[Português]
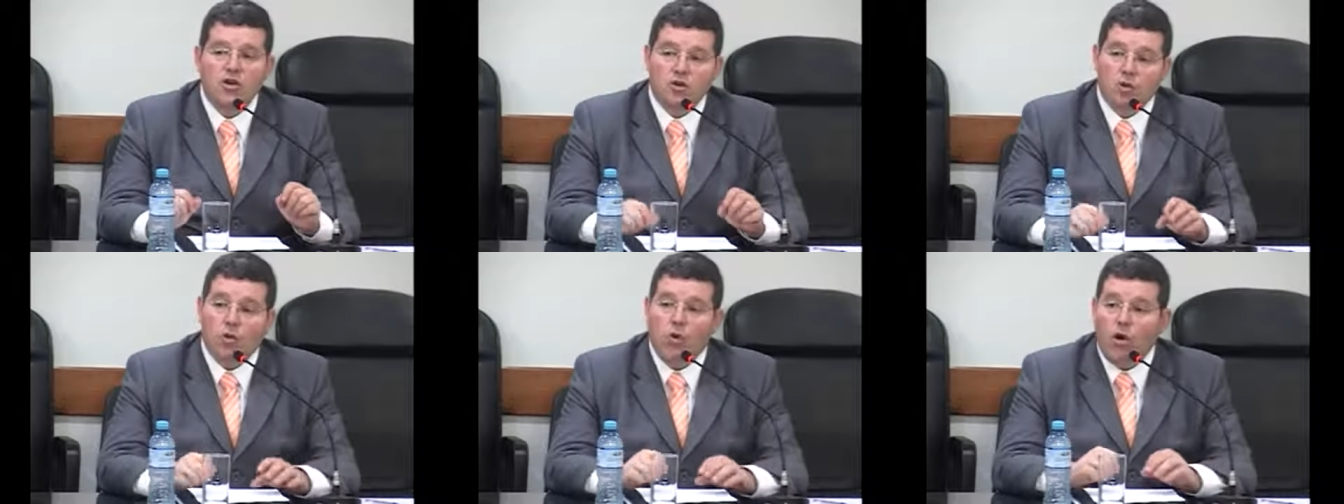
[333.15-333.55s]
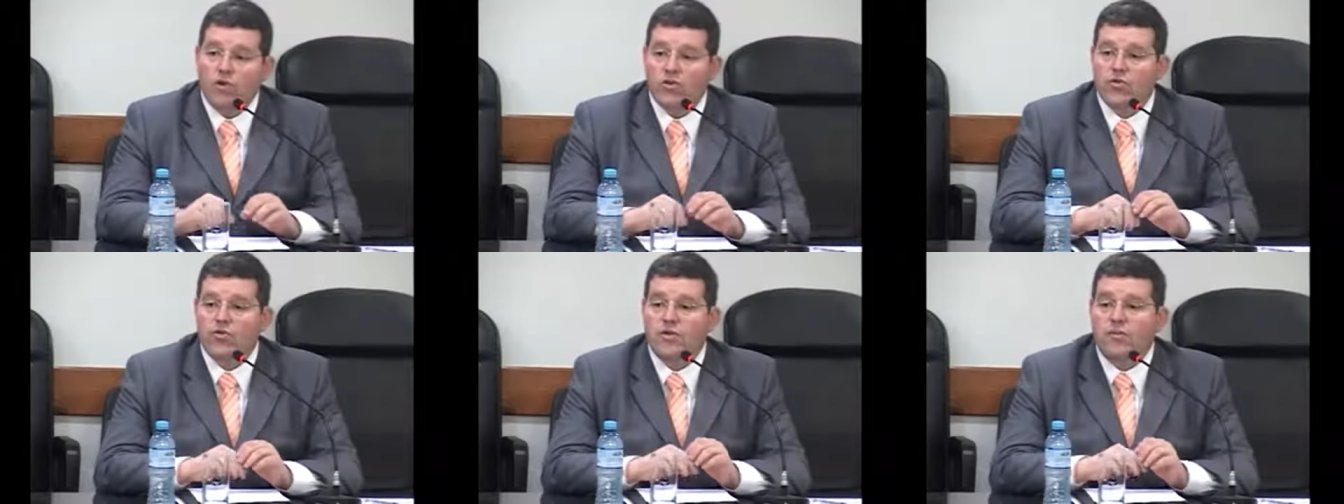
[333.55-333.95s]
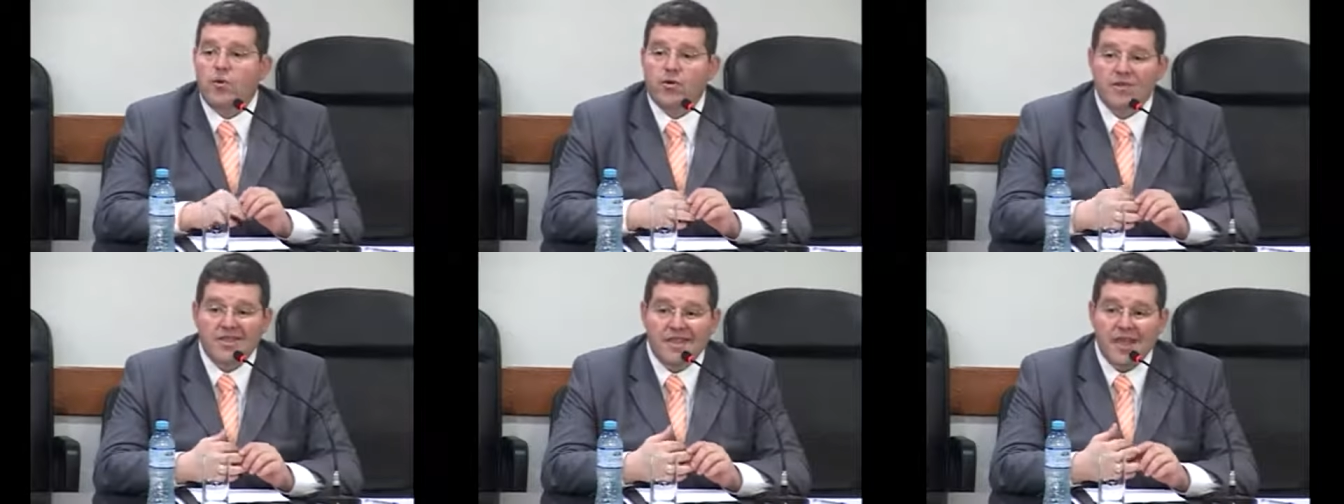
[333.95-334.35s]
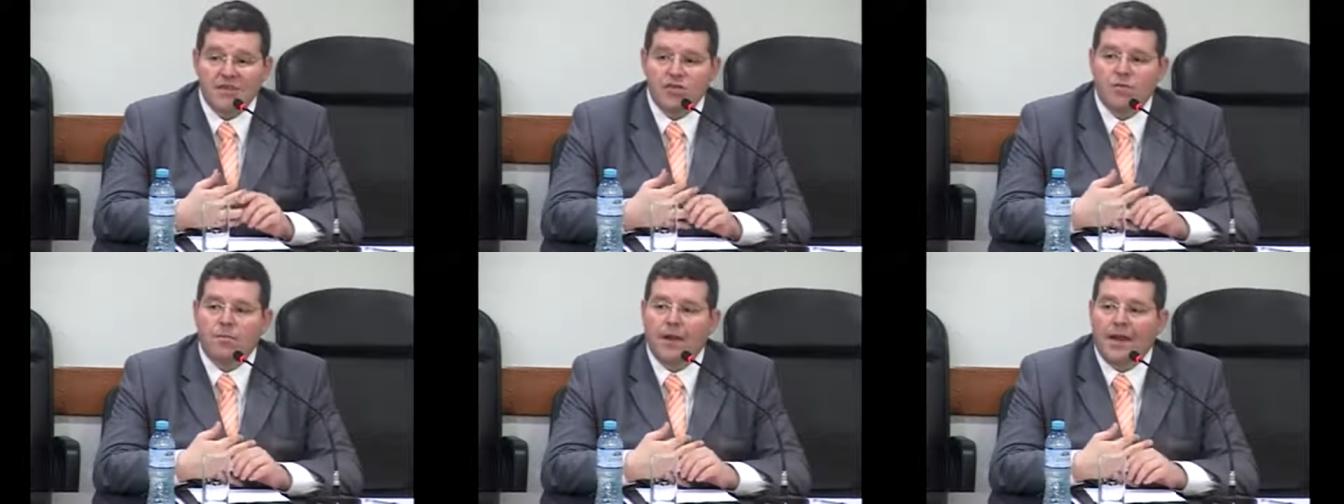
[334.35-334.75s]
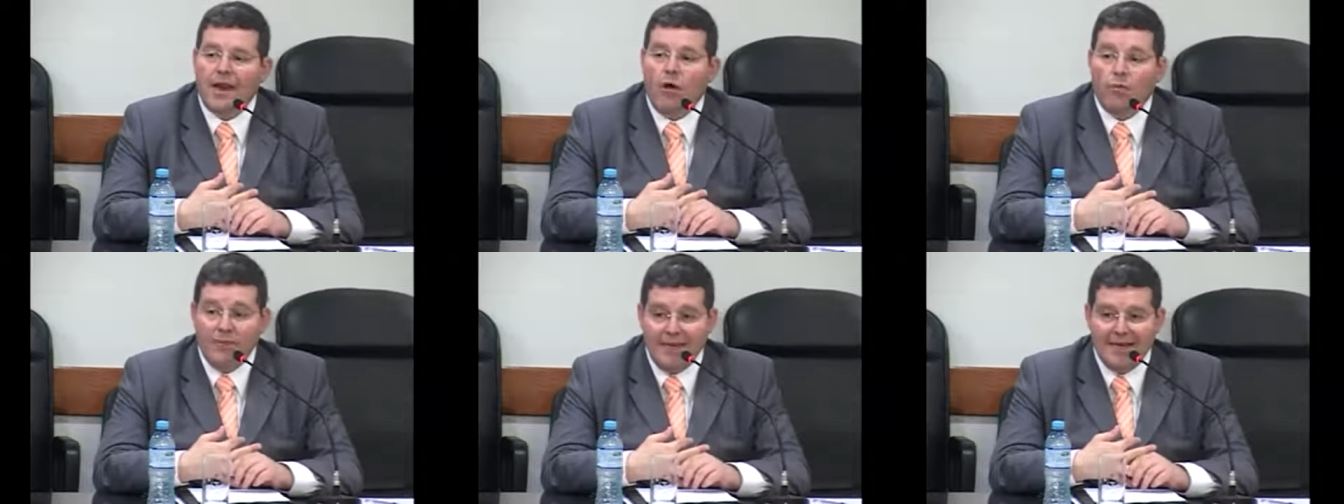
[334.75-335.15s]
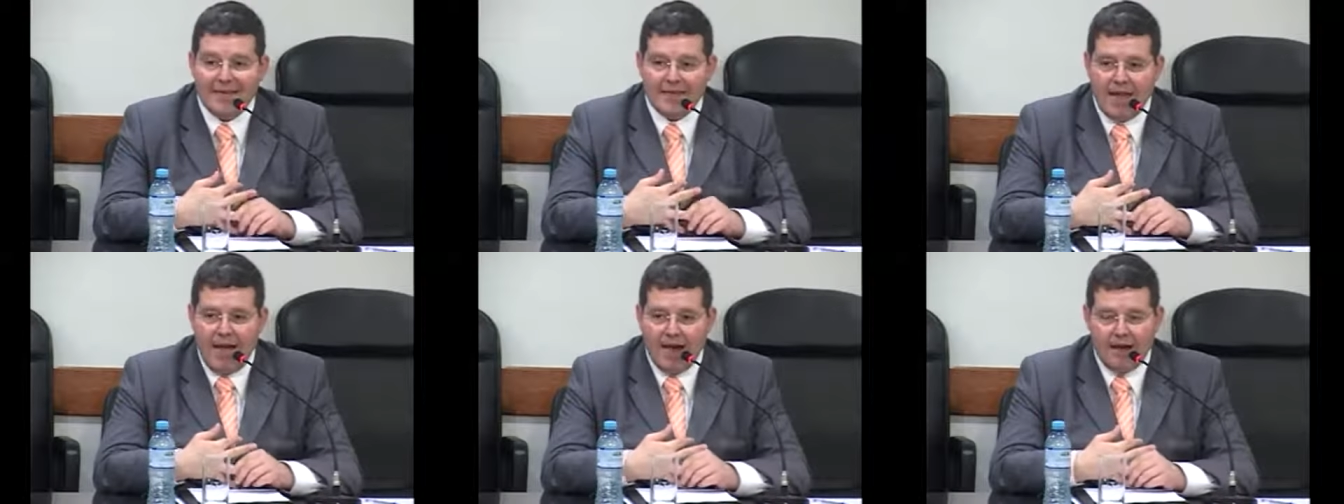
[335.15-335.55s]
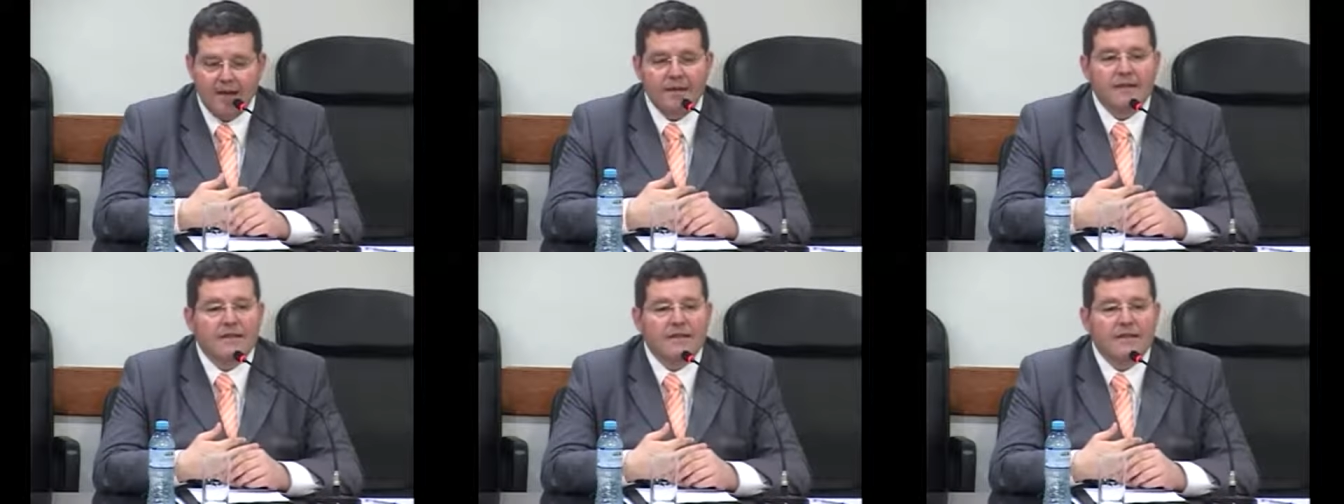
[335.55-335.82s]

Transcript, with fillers: do Código de Processo Penal Militar